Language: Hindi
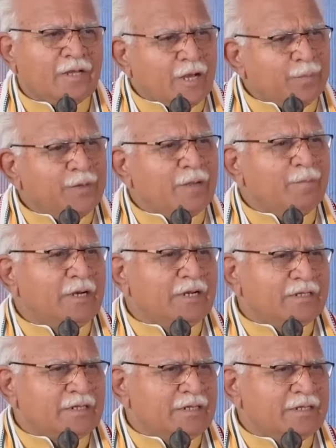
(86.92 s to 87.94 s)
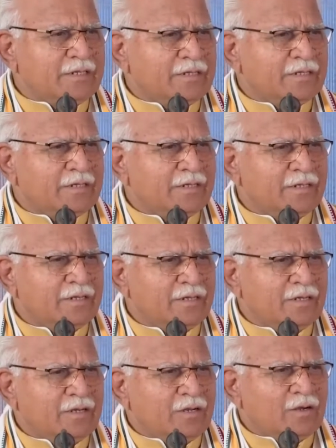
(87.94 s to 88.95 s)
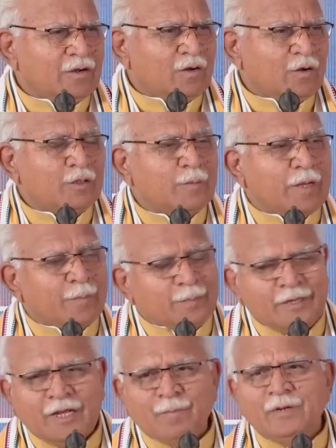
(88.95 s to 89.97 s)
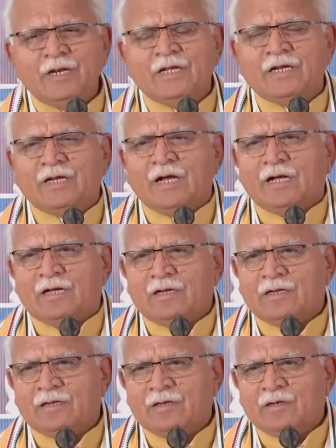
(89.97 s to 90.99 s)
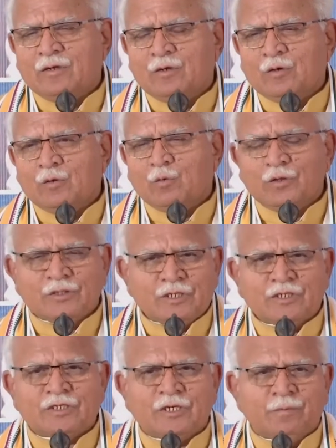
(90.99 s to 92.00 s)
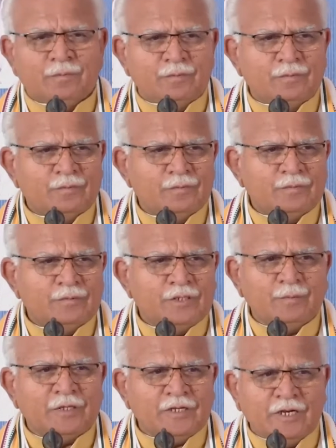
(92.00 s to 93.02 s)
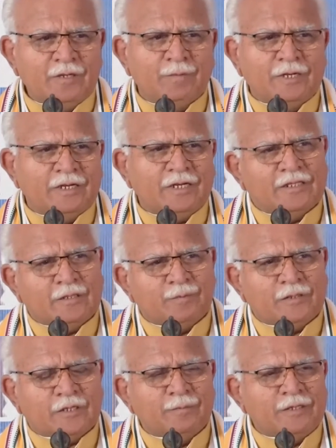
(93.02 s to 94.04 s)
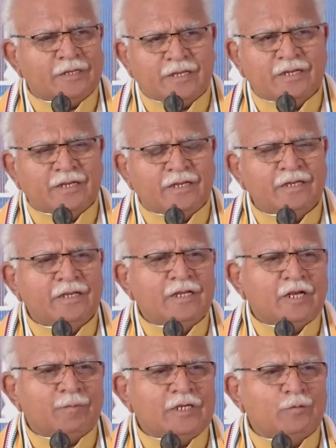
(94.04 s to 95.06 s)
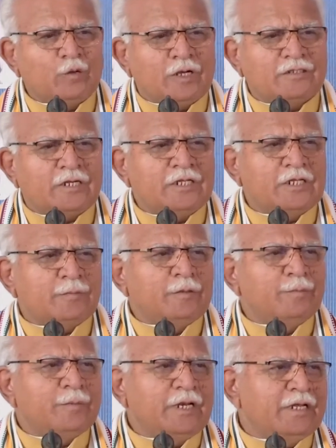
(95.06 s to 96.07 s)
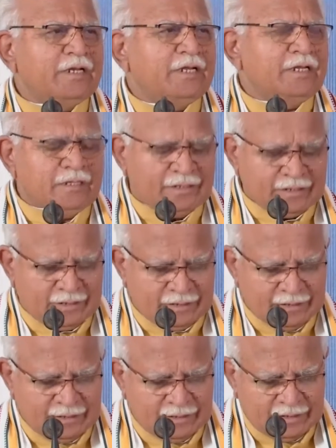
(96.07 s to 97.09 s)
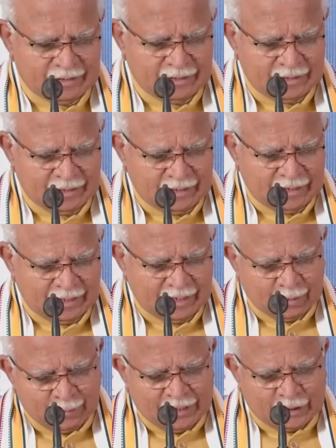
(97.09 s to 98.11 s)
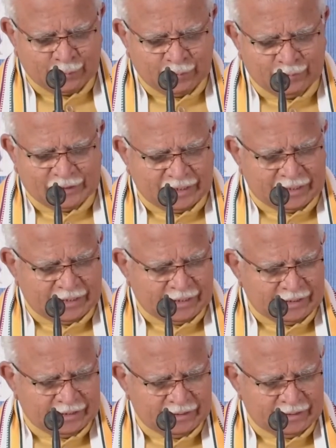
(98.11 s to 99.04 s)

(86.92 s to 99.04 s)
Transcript: अपने आप मिलनी चाहिए और जब अपने आप मिलने का कोई सिस्टम जब तक नहीं बनेगा तब तक हम ये कहेंगे हमारी वो आज़ादी अभी मिले नहीं है हमने इस पर विचार किया